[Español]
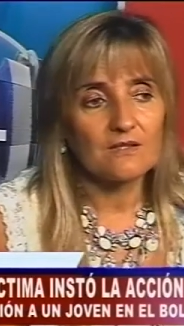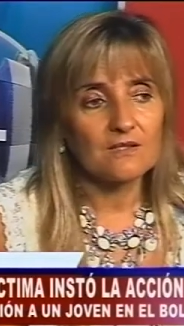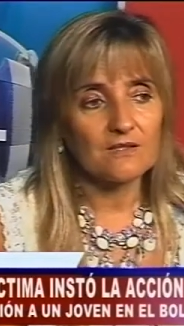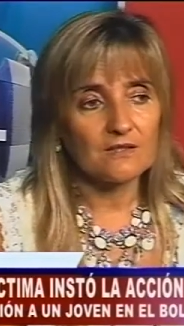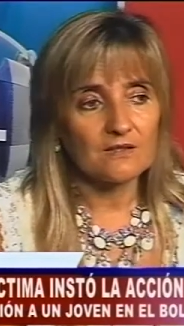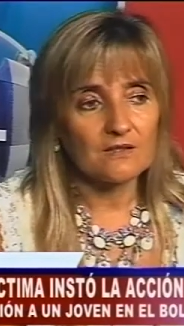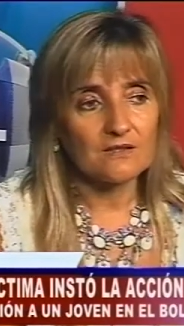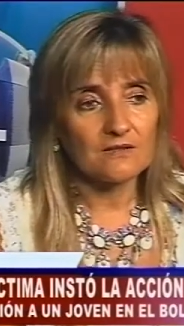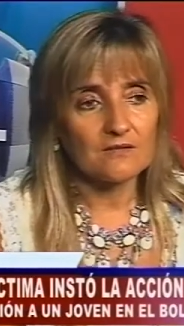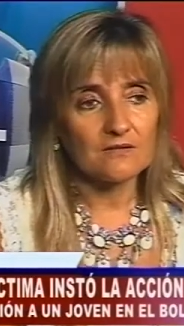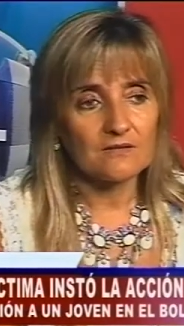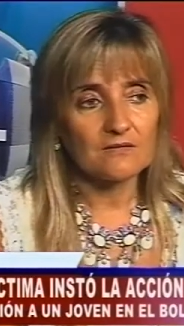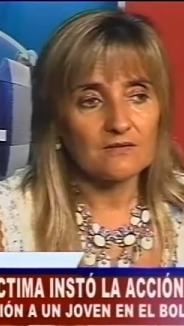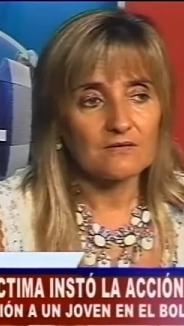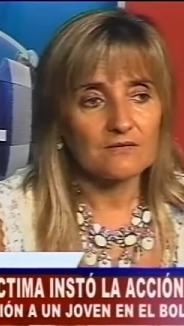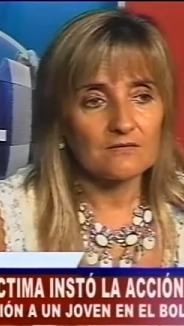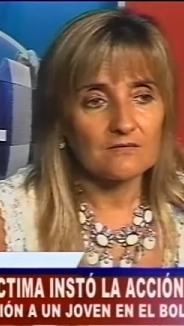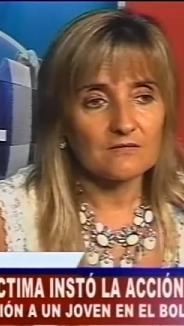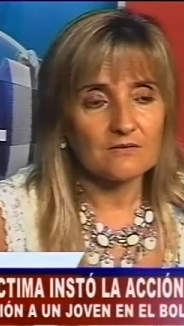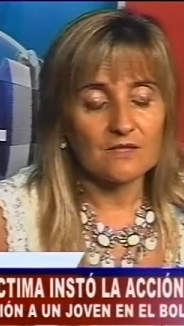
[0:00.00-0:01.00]

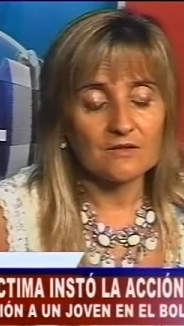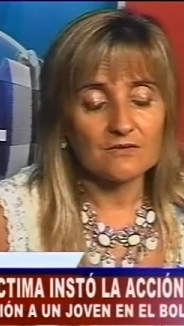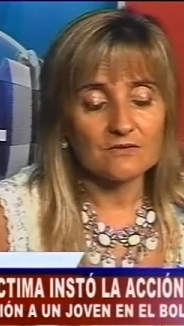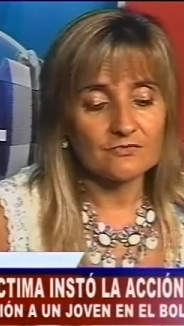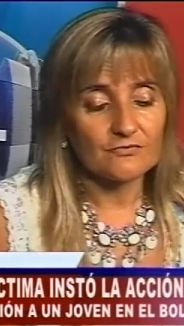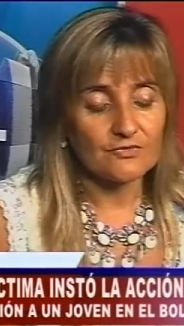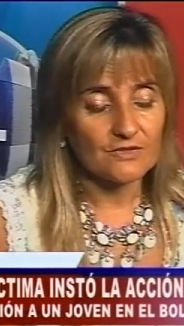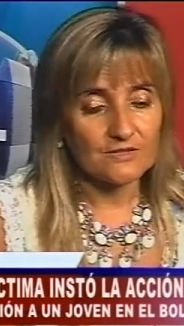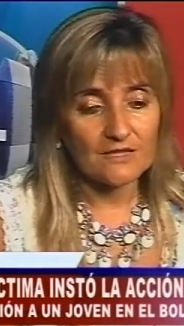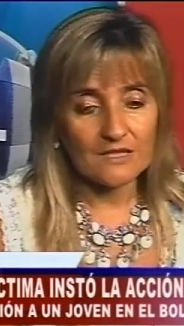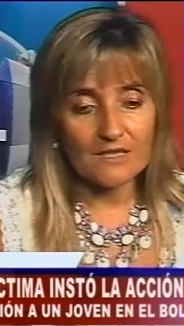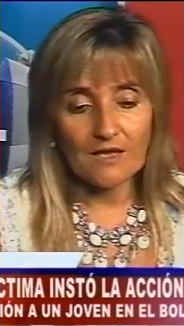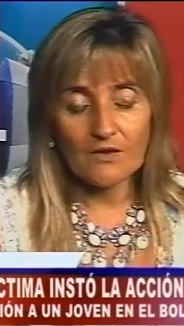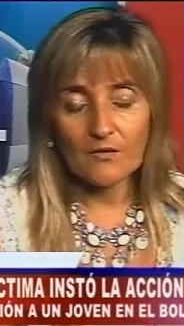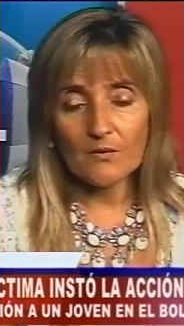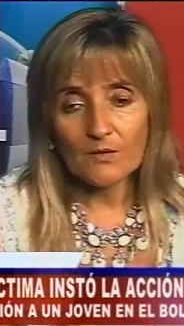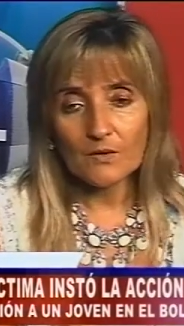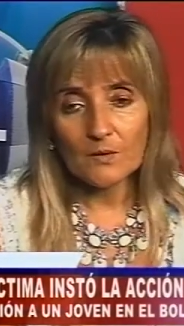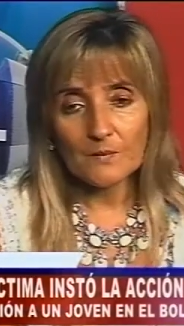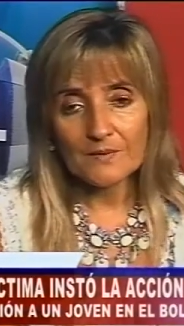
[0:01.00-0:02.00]
eh, que les fue
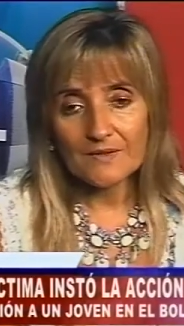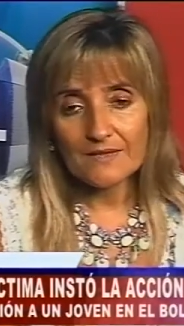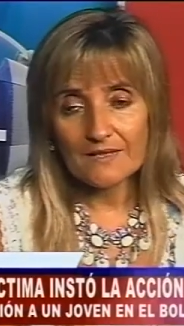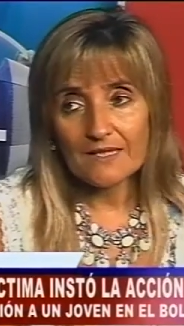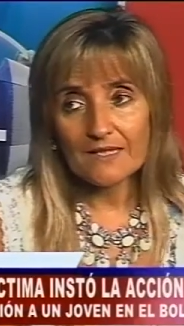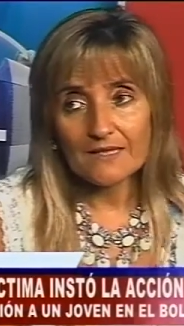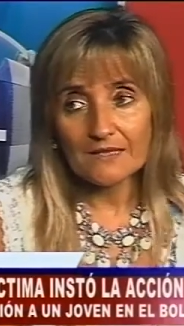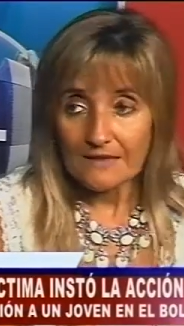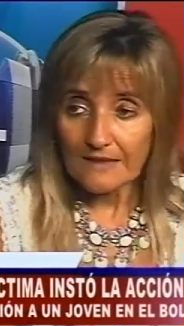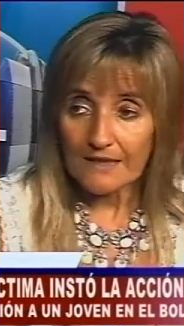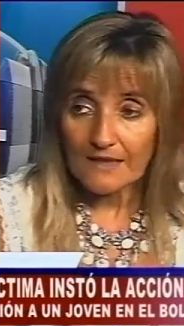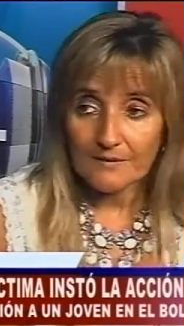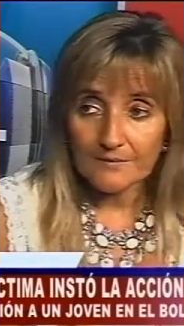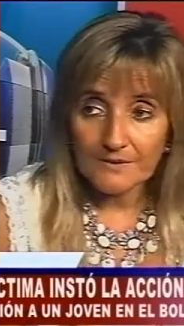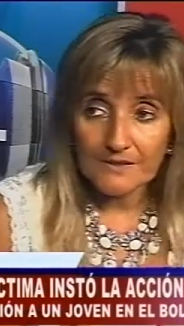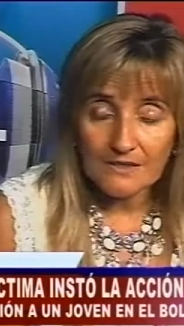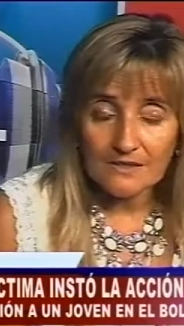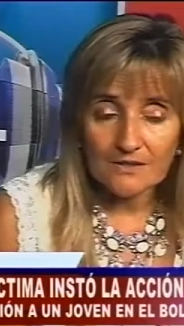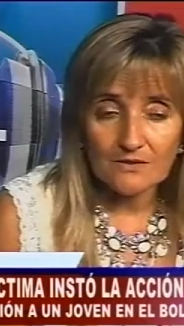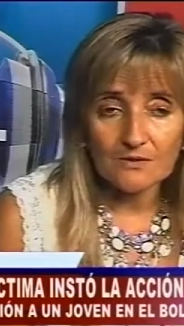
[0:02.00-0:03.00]
trasladado al hospital, el
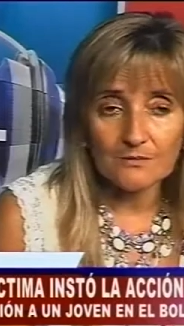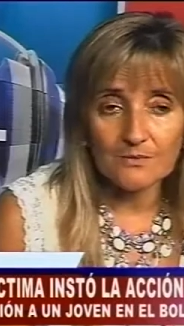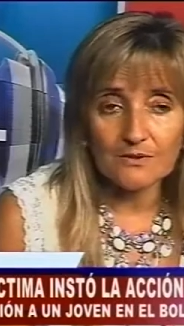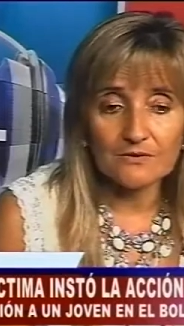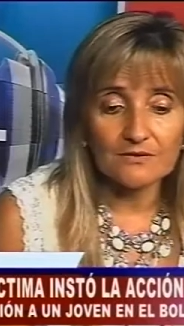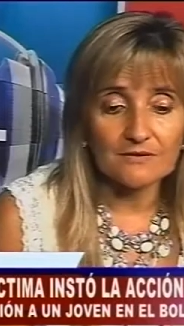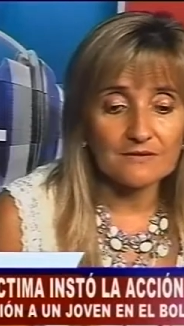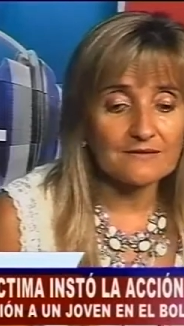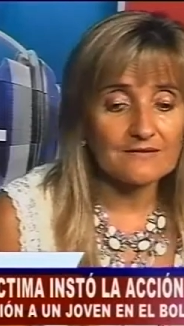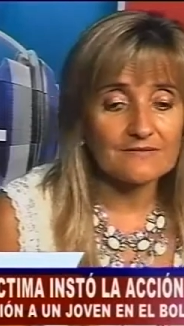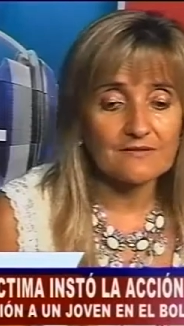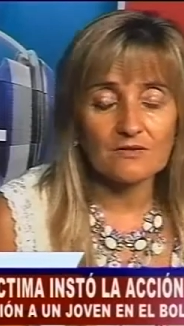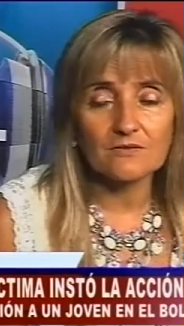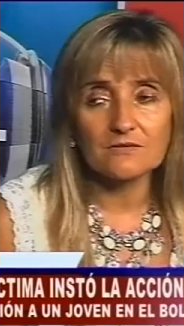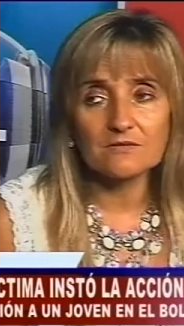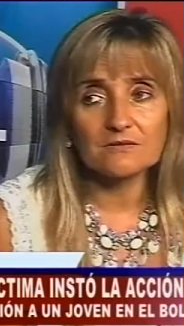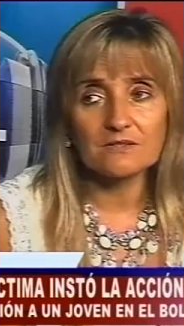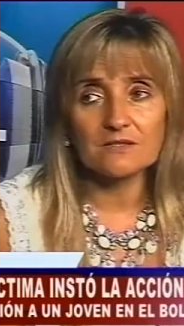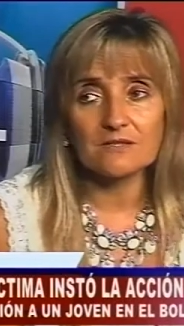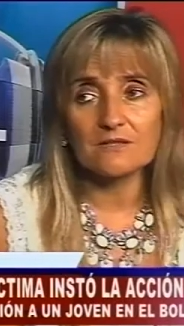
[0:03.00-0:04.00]
amigo, y bueno, y en ese
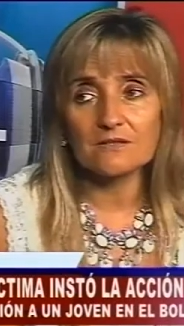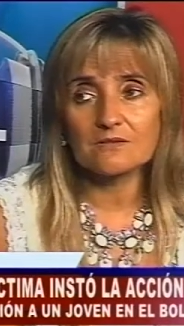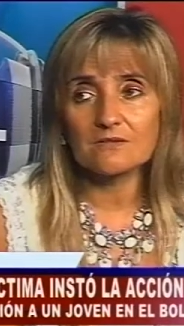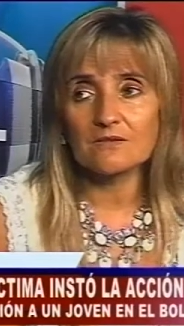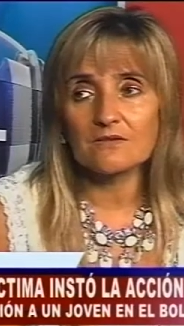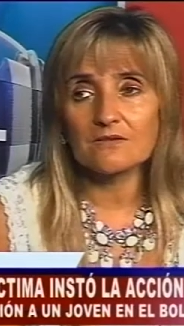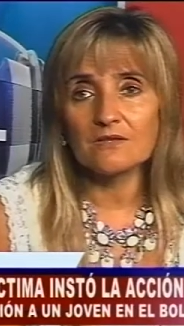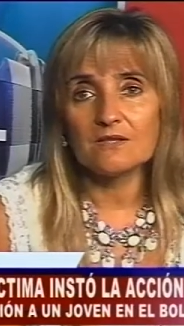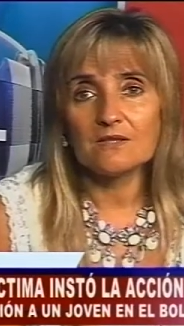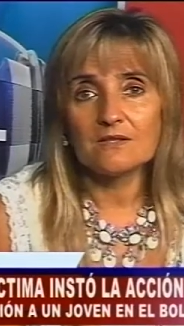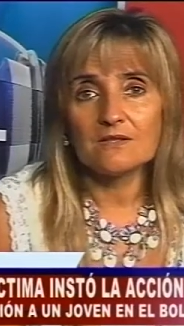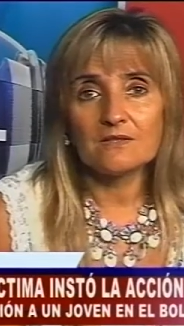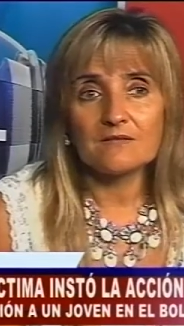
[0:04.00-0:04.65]
contexto,